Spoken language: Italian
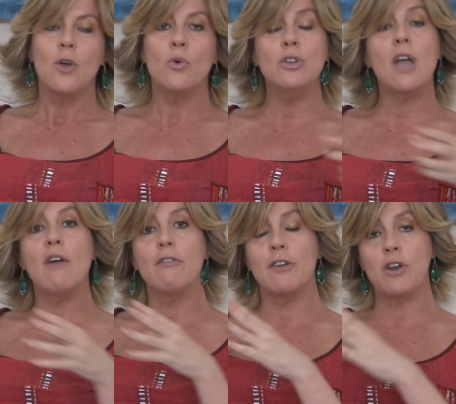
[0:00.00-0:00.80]
Quindi è
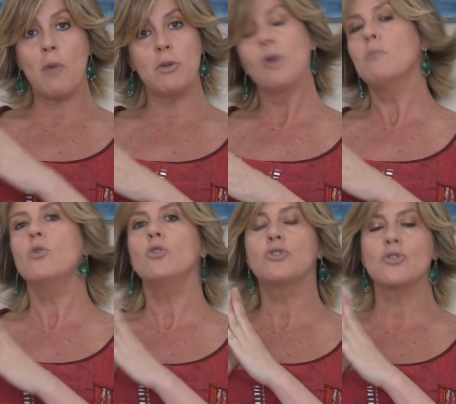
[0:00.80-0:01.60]
un fenomeno
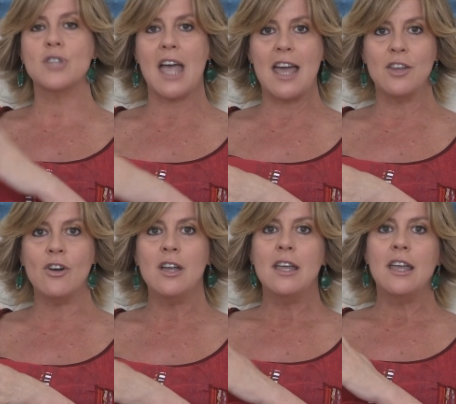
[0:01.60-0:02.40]
molto serio